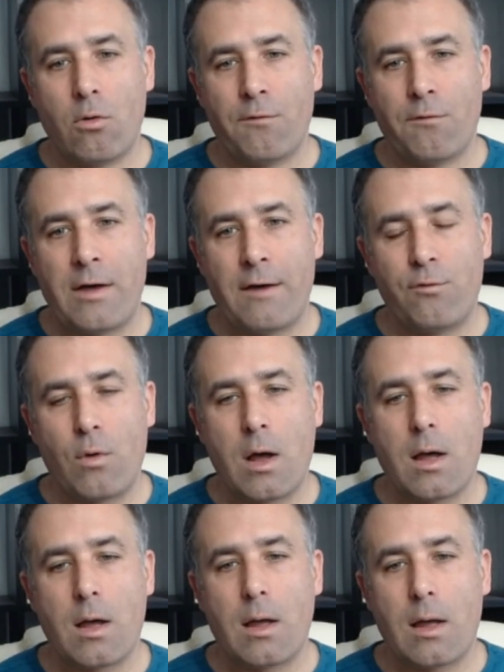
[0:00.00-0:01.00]
on va
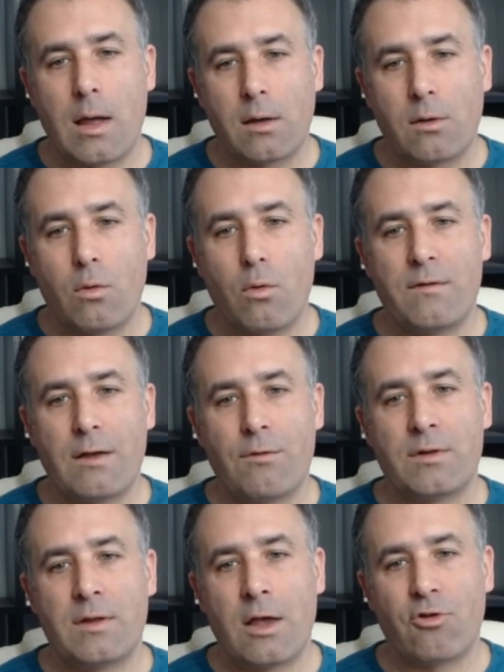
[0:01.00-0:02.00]
avoir un gros
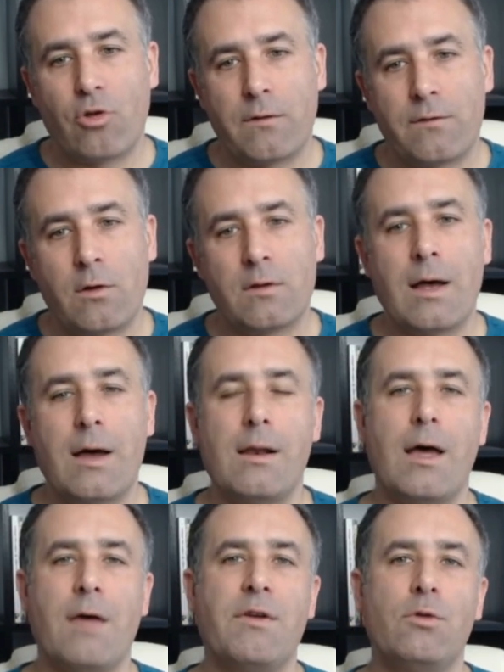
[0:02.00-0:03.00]
avantage
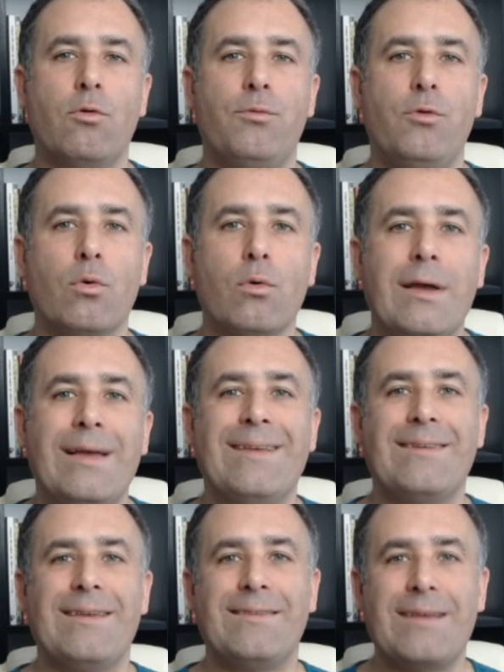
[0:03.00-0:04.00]
central avec nos pions.
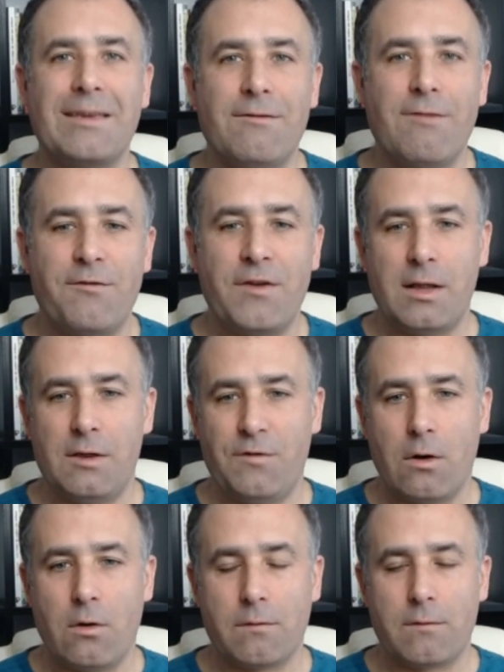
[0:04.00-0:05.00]
C'est ça qui va faire la
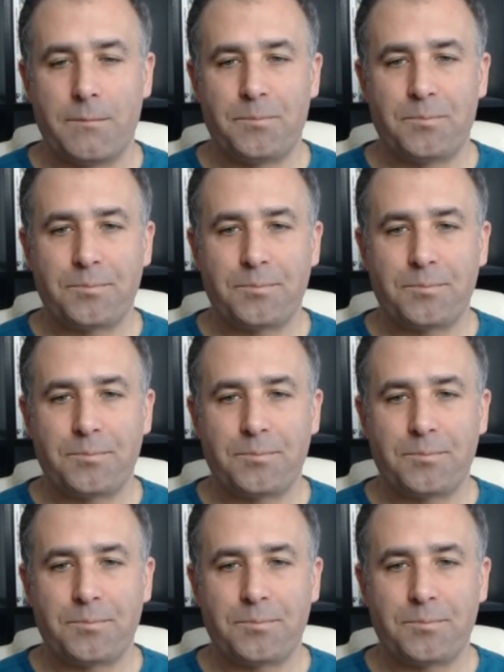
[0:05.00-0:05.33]
différence.